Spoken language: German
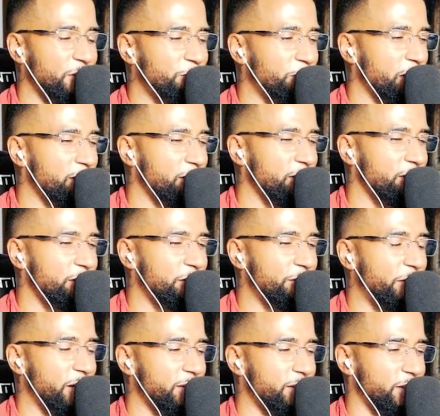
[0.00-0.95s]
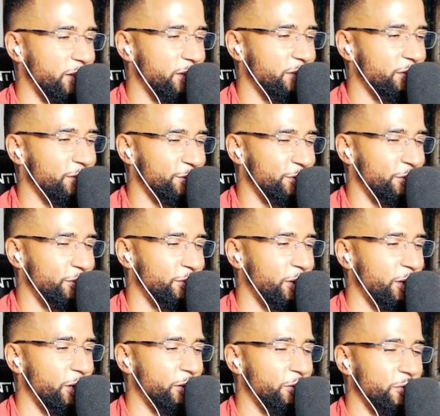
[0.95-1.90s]
Das bringt dich nicht weiter. So.
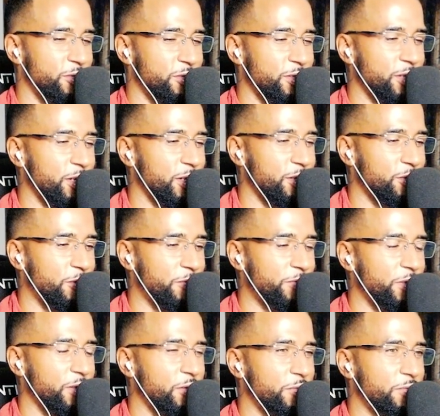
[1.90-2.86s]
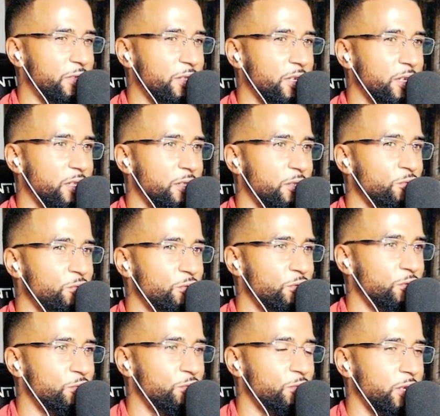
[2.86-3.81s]
Konzentriere dich auf dich, auf die Dinge, die du
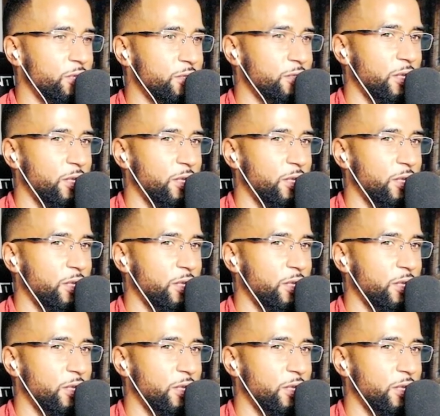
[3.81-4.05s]
zu tun